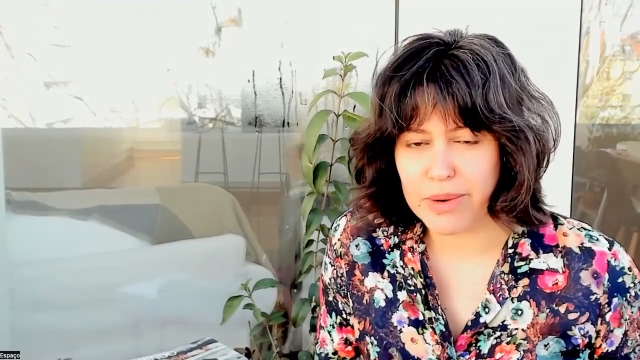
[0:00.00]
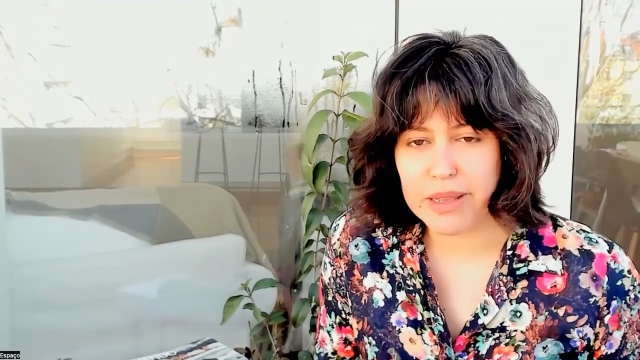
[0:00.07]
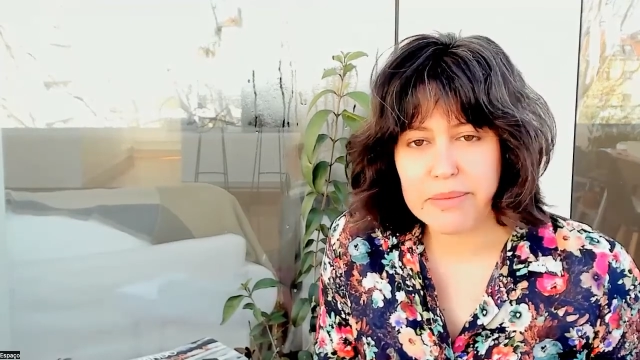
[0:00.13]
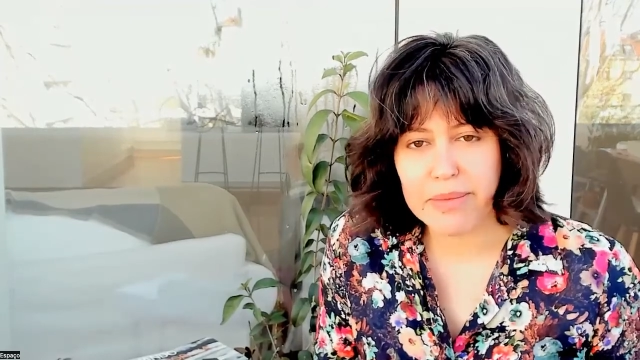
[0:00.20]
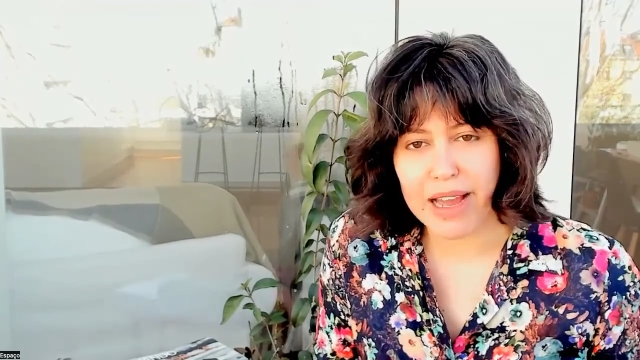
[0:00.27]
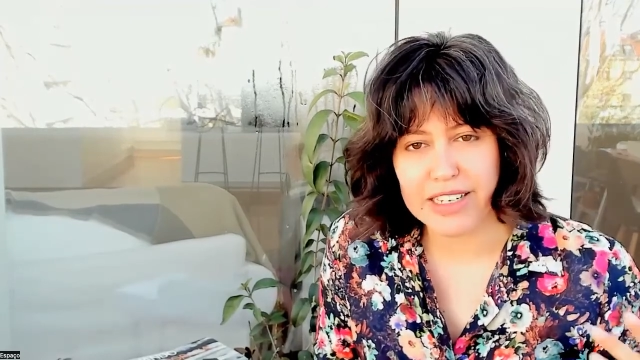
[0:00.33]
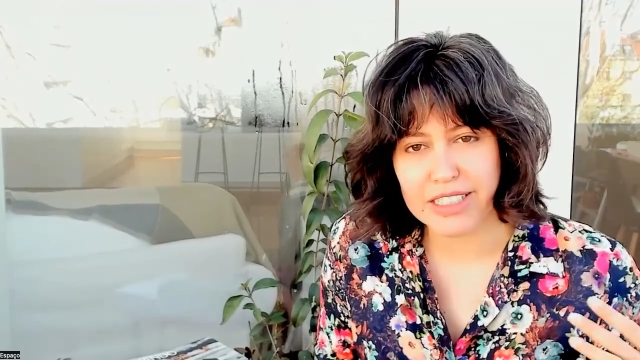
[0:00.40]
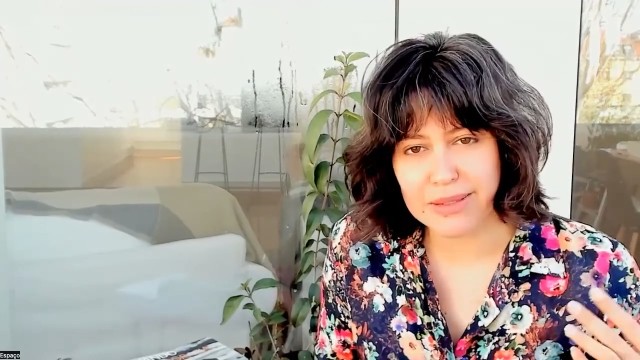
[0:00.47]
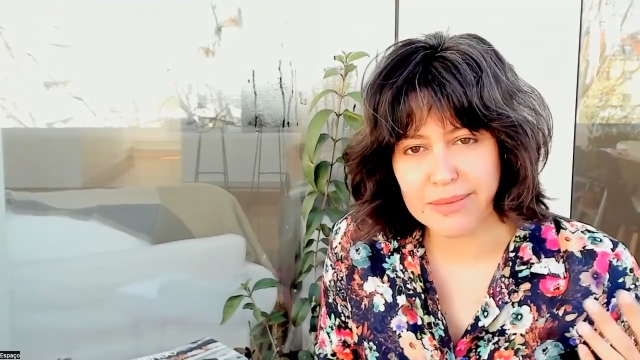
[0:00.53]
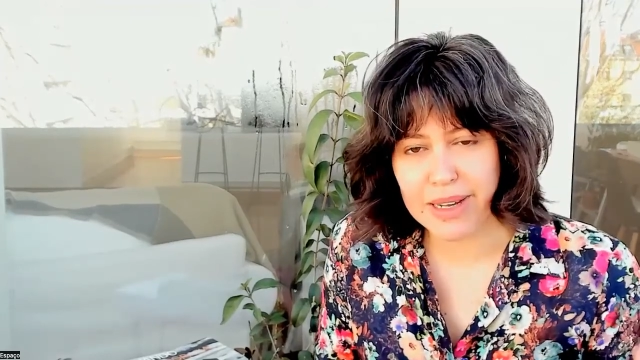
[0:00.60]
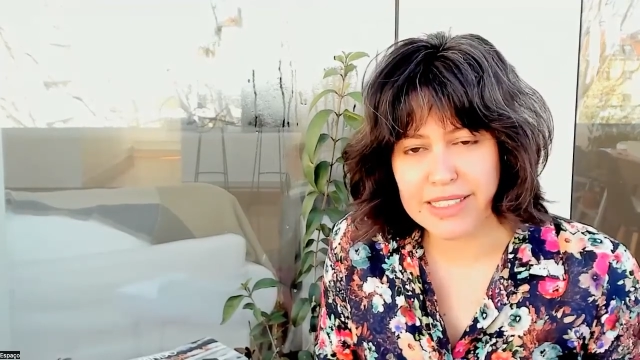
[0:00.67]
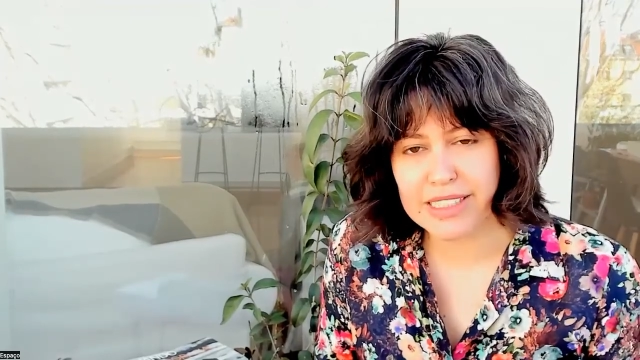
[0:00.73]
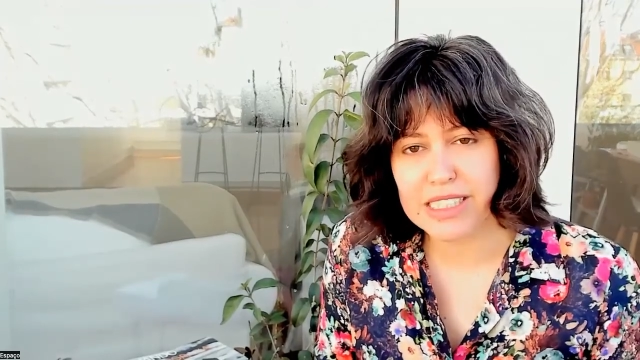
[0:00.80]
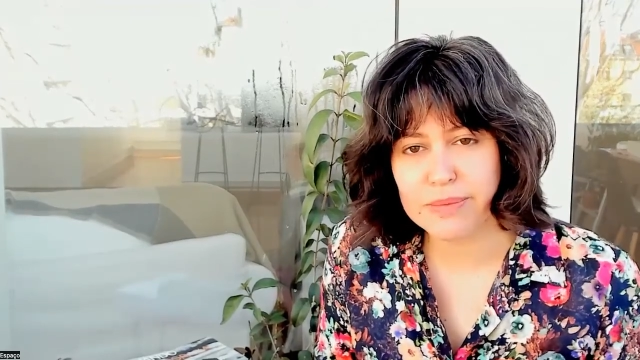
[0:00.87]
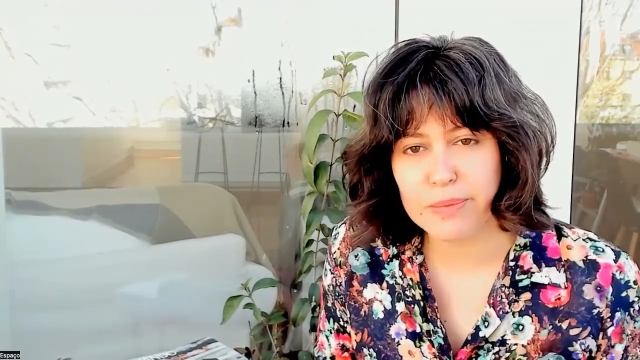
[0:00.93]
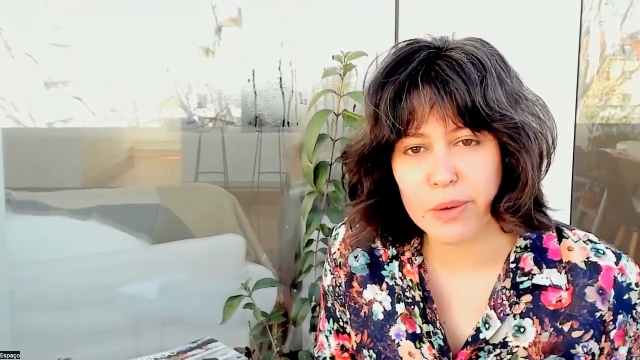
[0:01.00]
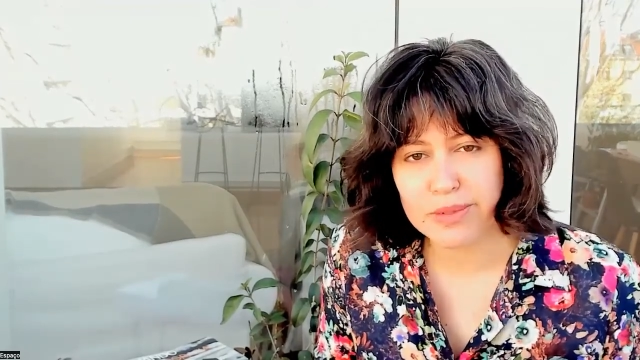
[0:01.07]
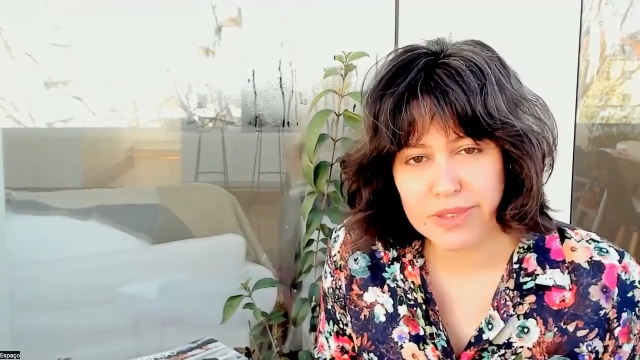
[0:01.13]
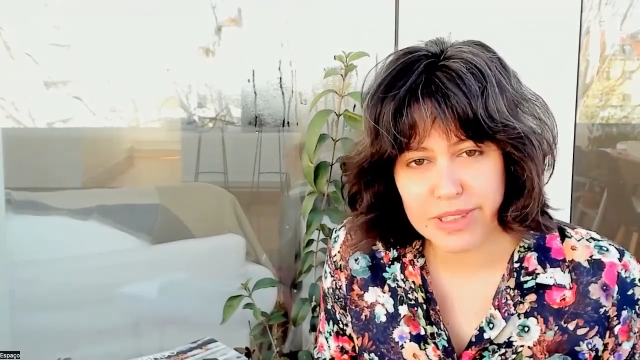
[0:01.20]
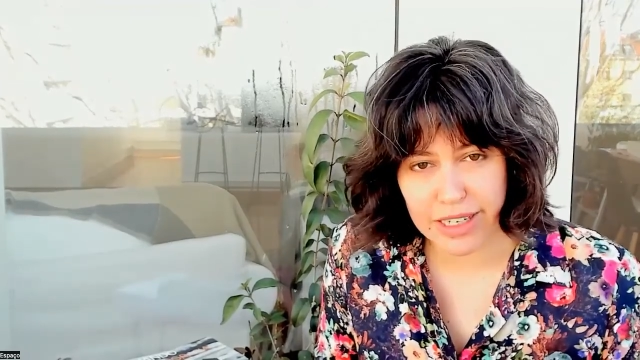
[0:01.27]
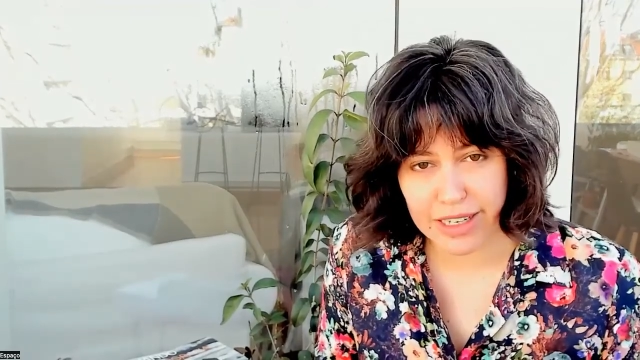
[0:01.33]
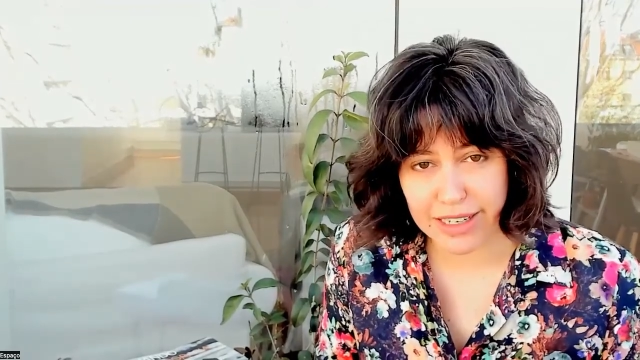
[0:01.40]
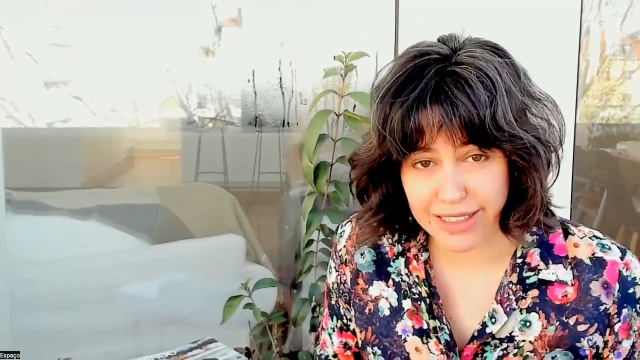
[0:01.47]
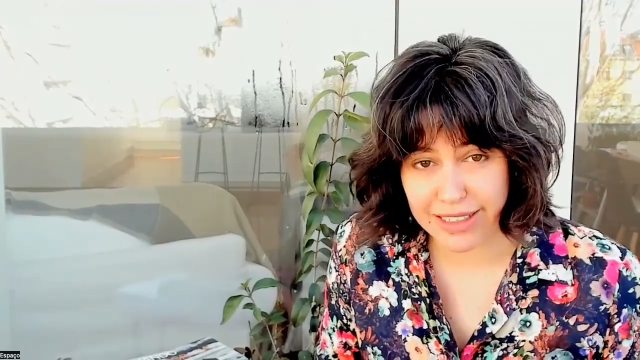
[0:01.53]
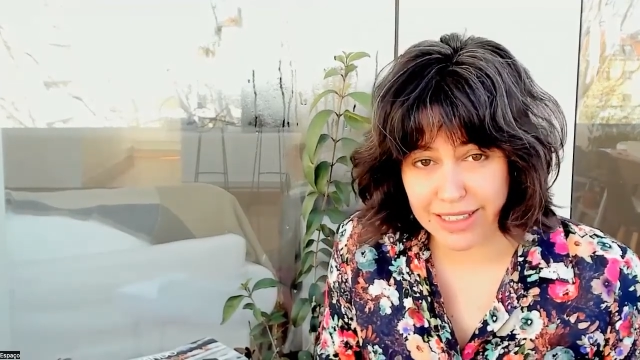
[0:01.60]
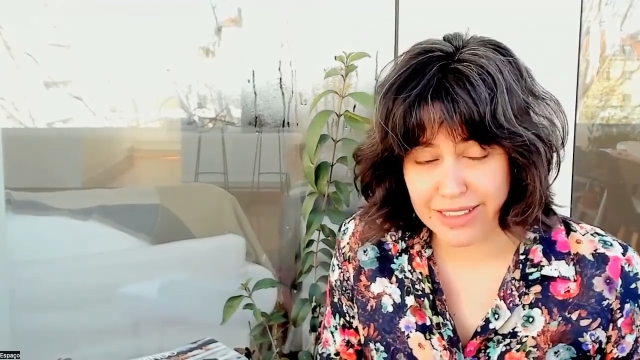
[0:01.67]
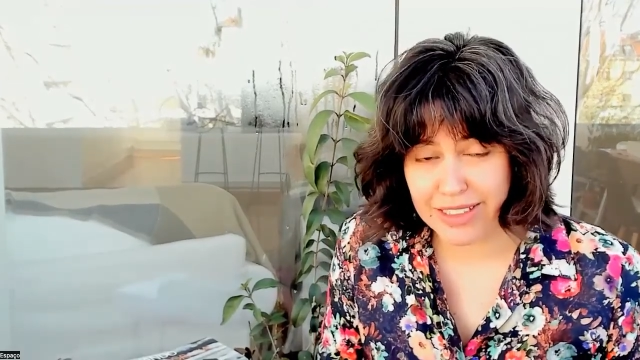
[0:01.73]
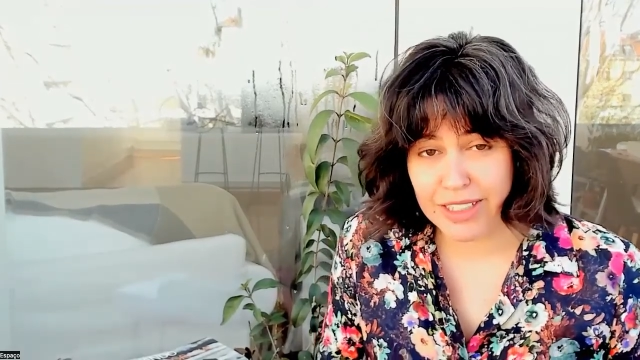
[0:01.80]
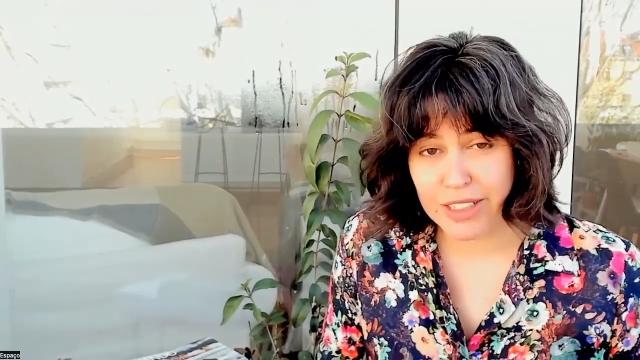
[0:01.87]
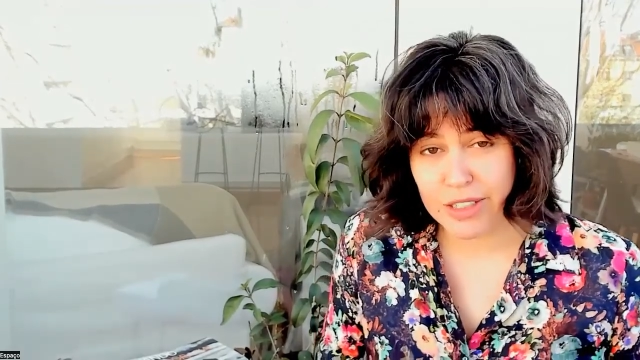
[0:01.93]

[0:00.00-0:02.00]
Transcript: uma imagem mais espontânea,